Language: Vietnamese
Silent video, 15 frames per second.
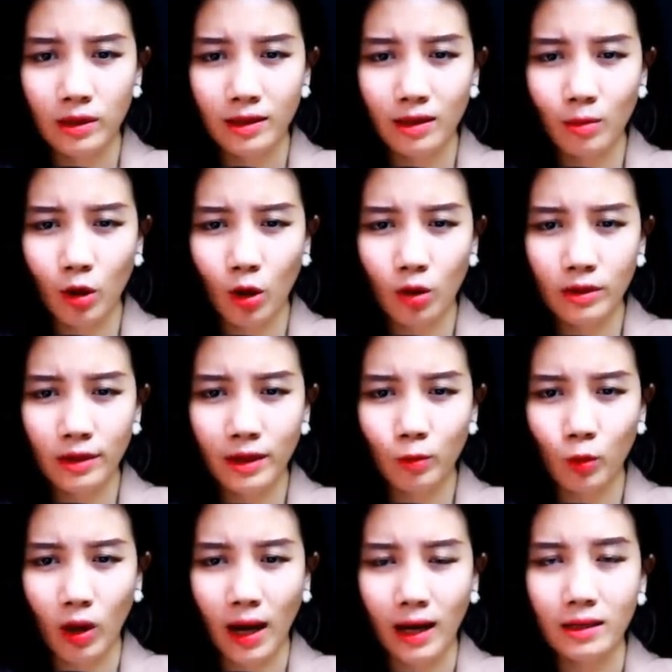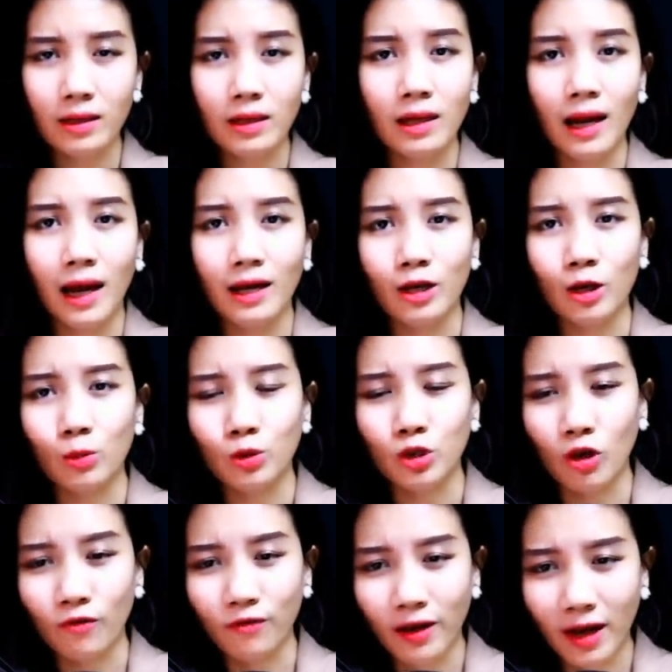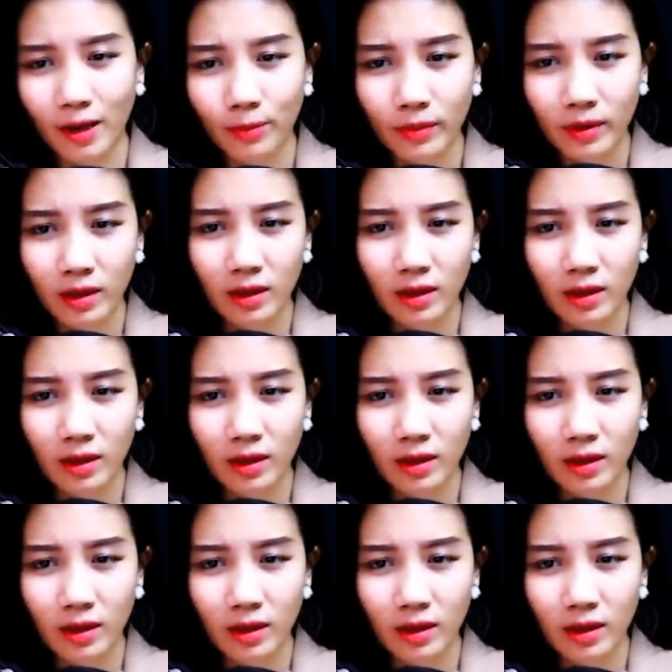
Nhưng mà con tim của hắn thì lại không cho phép.